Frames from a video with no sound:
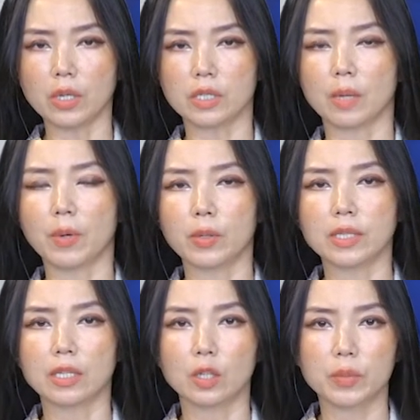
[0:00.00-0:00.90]
时间，包括
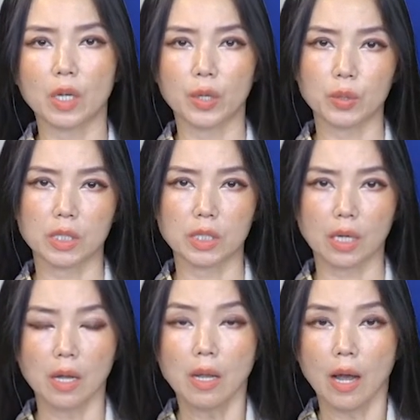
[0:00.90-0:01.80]
现在都比较流行
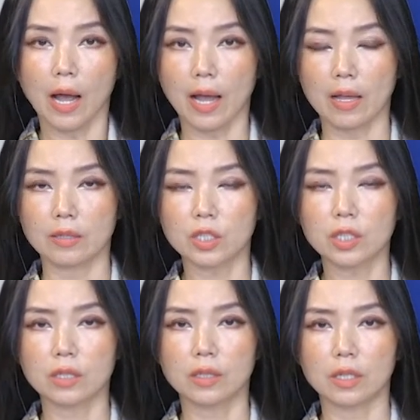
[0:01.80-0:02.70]
这个韩
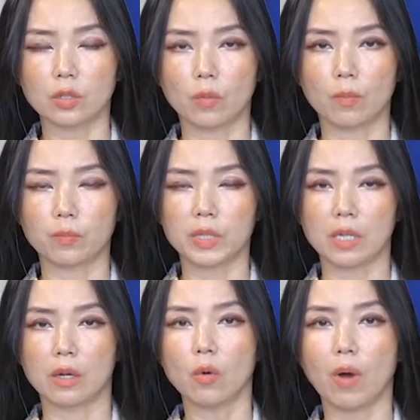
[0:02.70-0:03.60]
式的一种
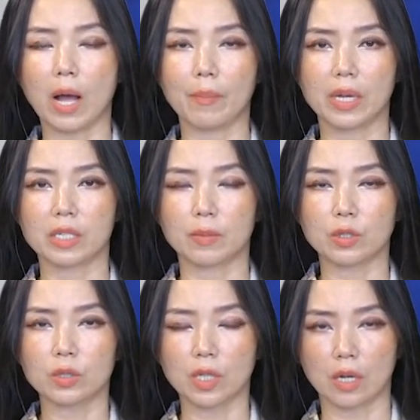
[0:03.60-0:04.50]
平滑眉，是
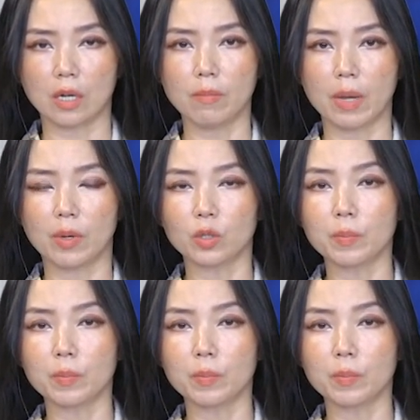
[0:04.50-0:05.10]
吗？就整个眉毛都是